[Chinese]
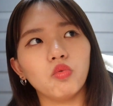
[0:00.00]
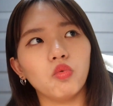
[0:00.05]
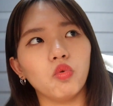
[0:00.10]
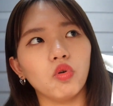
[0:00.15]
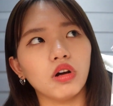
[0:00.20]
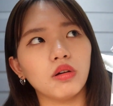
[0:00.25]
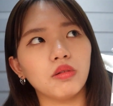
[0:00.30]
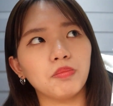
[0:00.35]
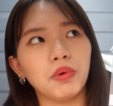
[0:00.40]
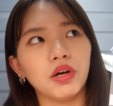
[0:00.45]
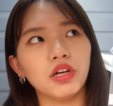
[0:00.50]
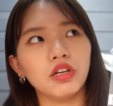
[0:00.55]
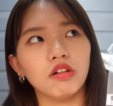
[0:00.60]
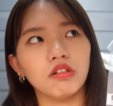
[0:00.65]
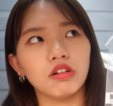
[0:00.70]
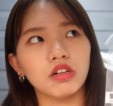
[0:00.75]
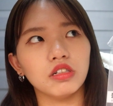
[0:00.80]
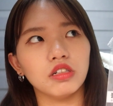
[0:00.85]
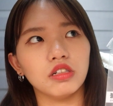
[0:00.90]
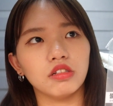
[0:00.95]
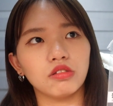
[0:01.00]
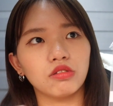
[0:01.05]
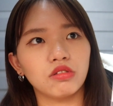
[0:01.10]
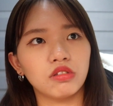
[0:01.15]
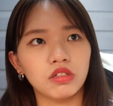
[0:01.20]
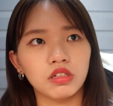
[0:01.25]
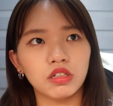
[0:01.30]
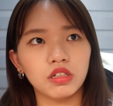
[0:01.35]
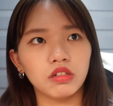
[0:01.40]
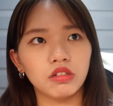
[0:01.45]
我朋友可能
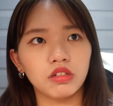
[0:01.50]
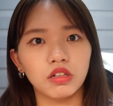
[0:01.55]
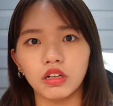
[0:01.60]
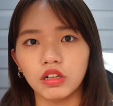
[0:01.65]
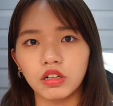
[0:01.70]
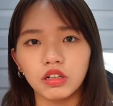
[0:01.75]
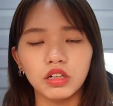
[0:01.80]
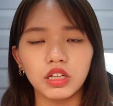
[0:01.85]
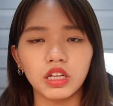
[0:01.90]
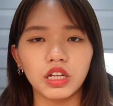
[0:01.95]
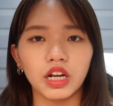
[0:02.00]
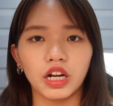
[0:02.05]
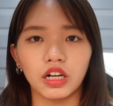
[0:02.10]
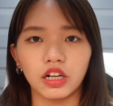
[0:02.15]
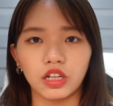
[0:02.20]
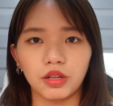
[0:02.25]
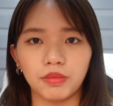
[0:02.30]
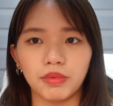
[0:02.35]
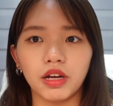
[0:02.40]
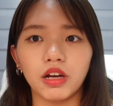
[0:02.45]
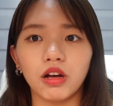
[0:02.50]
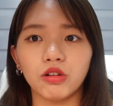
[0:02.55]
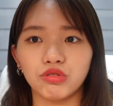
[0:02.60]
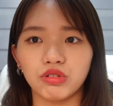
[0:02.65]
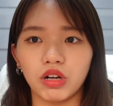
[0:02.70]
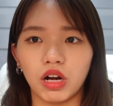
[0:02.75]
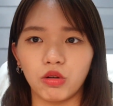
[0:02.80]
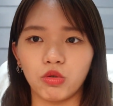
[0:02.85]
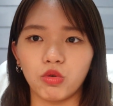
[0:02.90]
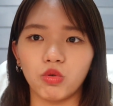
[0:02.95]
隔一两个礼拜要去
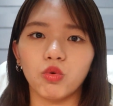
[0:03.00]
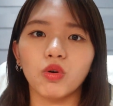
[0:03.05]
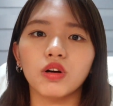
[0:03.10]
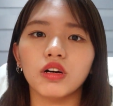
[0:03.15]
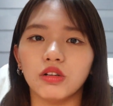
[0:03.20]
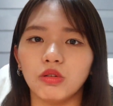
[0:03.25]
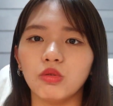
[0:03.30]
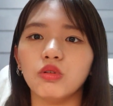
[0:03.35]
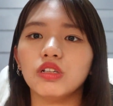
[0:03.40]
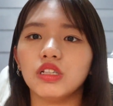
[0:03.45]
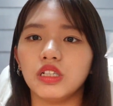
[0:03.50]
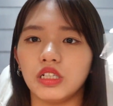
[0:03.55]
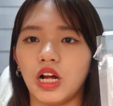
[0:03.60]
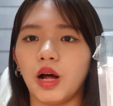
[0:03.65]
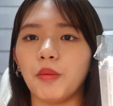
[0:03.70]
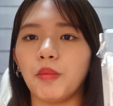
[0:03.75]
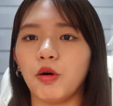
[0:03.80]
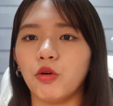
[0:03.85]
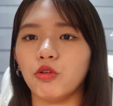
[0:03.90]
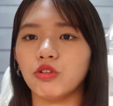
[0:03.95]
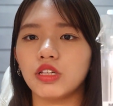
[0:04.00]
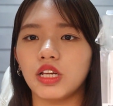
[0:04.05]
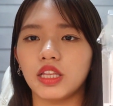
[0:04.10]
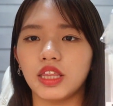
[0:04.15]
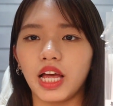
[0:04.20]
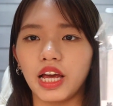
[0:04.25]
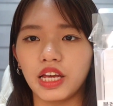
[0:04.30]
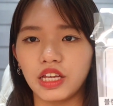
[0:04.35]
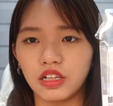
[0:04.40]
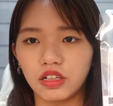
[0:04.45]
韩国，我可能会请他帮我再
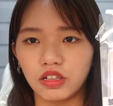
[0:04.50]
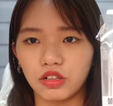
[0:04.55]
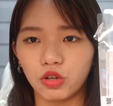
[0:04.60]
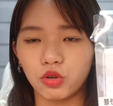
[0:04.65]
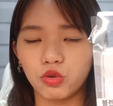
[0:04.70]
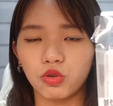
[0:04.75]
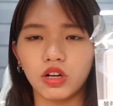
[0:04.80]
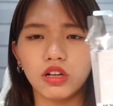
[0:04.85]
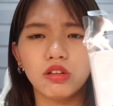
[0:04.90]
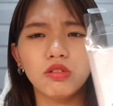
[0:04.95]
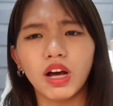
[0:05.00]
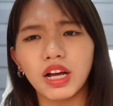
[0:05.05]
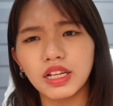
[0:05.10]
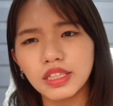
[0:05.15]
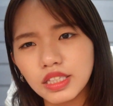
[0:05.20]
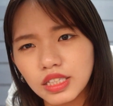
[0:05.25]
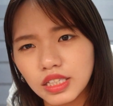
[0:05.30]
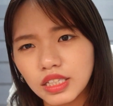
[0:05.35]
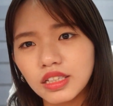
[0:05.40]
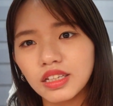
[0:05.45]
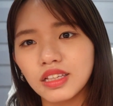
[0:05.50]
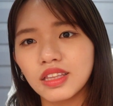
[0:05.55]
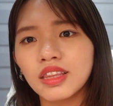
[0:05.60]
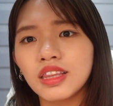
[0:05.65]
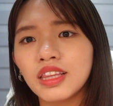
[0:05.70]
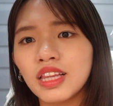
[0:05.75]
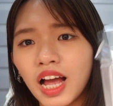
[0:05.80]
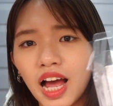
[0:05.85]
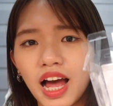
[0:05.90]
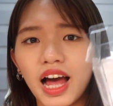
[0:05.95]
带一盒回来，因为它真的
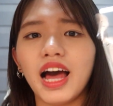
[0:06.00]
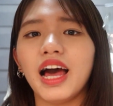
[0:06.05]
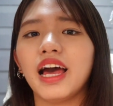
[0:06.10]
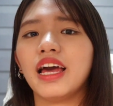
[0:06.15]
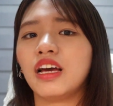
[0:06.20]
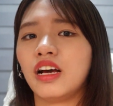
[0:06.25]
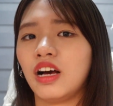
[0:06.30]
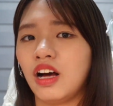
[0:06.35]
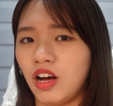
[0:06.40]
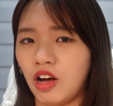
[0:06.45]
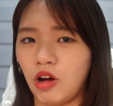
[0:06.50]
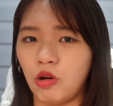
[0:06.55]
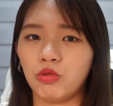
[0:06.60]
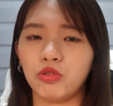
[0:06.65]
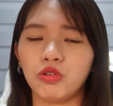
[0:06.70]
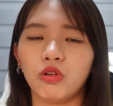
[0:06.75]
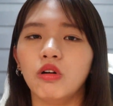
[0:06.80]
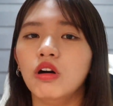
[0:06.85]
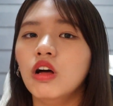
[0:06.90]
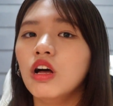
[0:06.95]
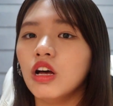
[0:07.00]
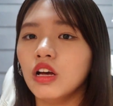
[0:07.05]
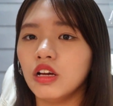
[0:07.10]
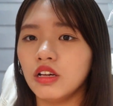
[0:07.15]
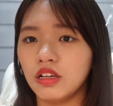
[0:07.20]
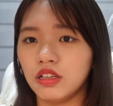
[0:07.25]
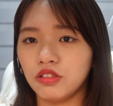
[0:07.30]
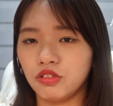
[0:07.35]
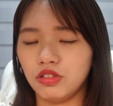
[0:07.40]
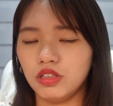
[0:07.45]
太好用，
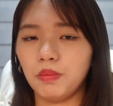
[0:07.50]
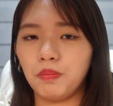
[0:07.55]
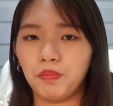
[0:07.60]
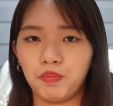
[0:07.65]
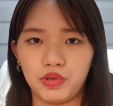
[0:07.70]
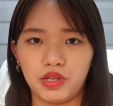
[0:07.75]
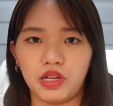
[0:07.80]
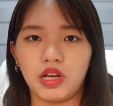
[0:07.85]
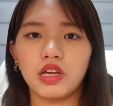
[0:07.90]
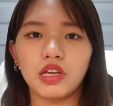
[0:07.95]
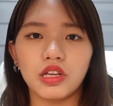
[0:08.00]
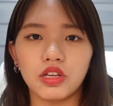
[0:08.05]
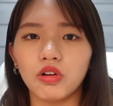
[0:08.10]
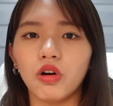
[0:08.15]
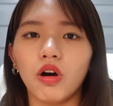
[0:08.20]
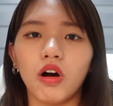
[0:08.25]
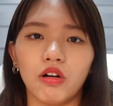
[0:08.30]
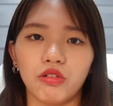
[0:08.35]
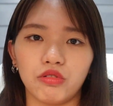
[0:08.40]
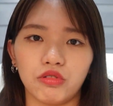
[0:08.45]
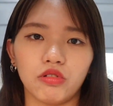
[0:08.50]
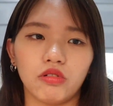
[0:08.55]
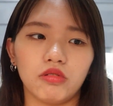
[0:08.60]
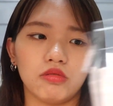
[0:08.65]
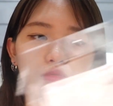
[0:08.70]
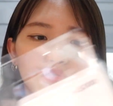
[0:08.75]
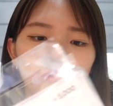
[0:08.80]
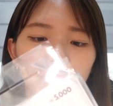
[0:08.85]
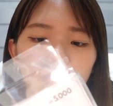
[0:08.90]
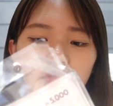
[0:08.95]
就是便宜又好用，
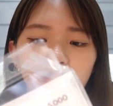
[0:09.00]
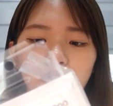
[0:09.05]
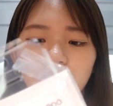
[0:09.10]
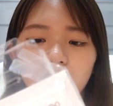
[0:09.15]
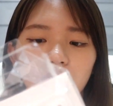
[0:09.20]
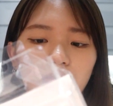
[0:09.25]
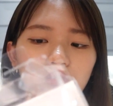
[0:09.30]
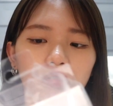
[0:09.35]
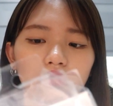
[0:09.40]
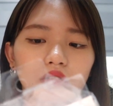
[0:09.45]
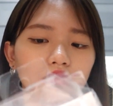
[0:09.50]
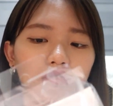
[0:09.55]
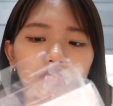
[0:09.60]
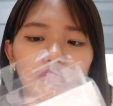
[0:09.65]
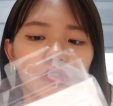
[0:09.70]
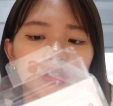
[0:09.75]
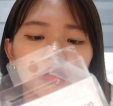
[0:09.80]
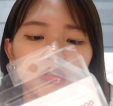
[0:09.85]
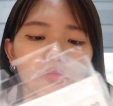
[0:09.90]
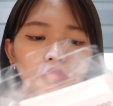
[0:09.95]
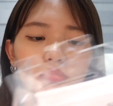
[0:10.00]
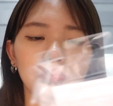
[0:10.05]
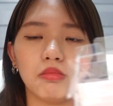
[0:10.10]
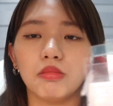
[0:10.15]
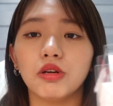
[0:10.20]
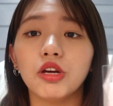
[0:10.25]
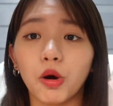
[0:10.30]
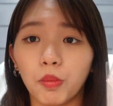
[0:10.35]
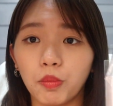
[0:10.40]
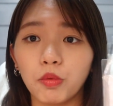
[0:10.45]
所以我真的觉得就是
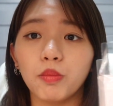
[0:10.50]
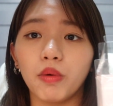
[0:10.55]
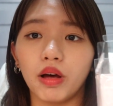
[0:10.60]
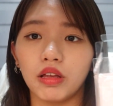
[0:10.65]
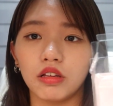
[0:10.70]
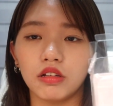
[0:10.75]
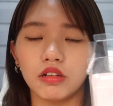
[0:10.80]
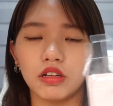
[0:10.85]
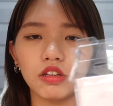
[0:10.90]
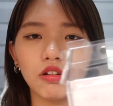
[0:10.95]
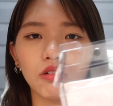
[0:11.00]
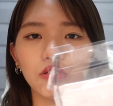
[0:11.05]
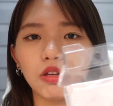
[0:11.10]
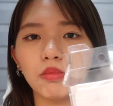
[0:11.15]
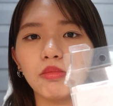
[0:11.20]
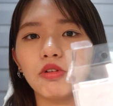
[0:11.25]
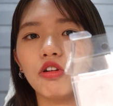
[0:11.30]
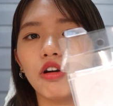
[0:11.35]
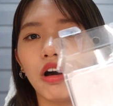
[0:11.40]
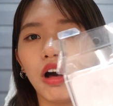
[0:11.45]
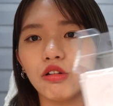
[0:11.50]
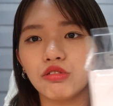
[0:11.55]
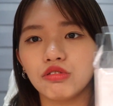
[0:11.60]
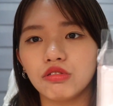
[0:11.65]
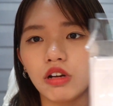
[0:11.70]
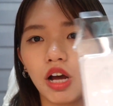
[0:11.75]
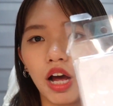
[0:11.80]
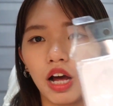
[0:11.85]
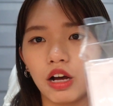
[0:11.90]
没有不买的理由。你们有要去